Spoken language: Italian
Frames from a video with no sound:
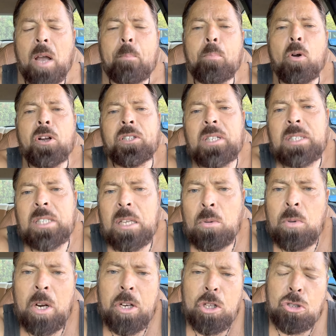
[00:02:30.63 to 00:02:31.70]
Poi c'è stata
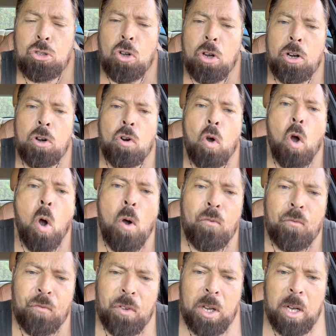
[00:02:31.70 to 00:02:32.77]
una reazione
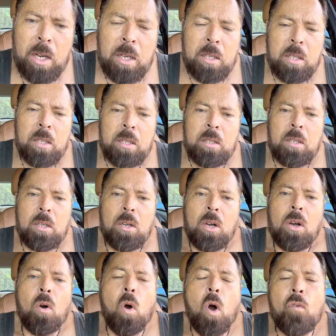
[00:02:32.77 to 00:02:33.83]
ovvia,
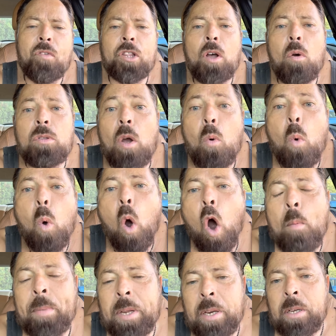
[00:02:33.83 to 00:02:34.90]
ovvia da, da
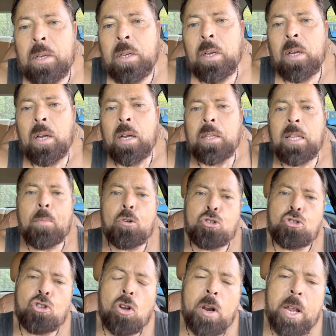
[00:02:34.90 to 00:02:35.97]
uomini, da
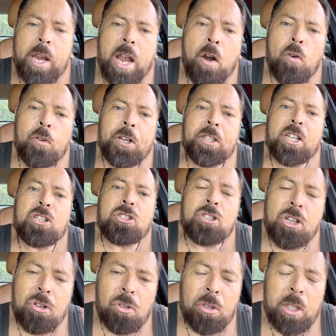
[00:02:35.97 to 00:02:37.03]
persone che hanno i
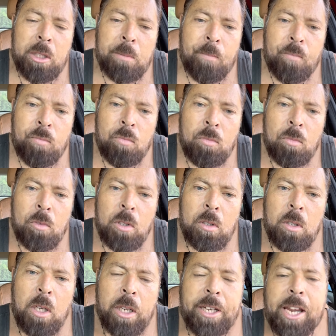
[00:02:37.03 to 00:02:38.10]
testicoli
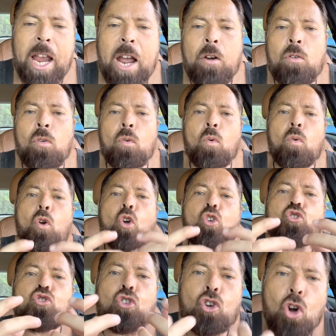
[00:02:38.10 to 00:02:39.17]
che hanno lo
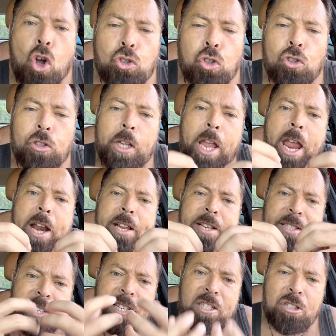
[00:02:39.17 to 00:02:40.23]
scroto e
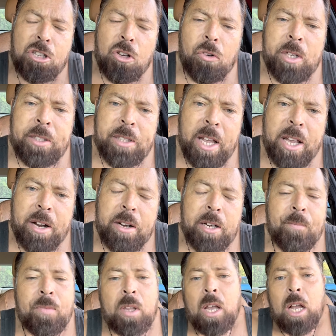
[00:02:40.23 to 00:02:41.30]
i testicoli interni.
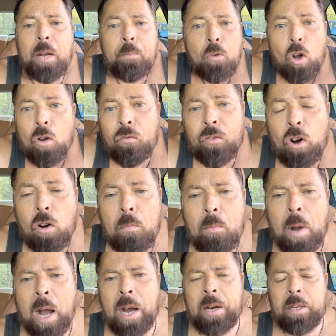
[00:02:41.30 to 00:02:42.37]
Ovvio,
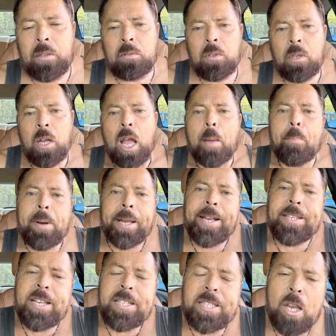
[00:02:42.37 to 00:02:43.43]
normale. Perché
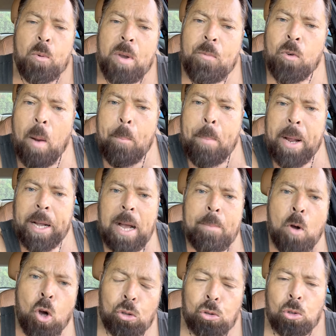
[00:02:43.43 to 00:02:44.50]
se seguivano è becca
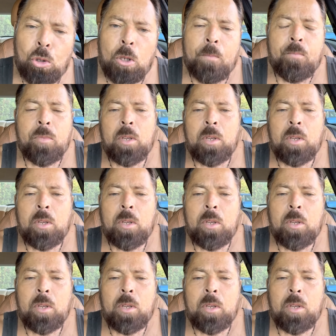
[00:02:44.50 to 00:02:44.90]
morto,